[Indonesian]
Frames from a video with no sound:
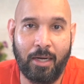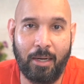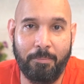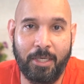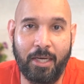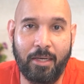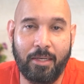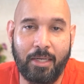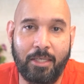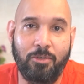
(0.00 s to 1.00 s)
klubnya
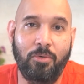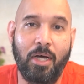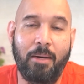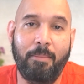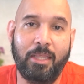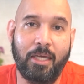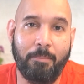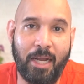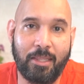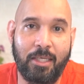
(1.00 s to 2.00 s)
dan juga
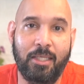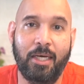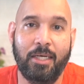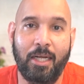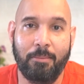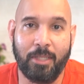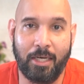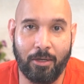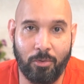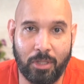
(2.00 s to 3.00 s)
mantan pelatihnya yang dalam
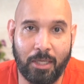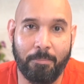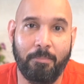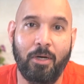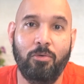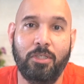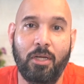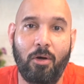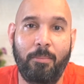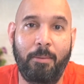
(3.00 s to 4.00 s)
tanda kutip
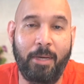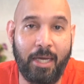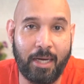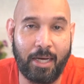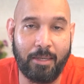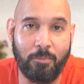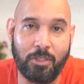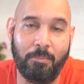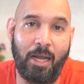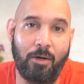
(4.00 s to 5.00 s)
mengusir Aubameyang kan
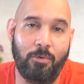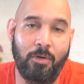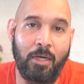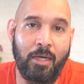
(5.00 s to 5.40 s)
musim lalu.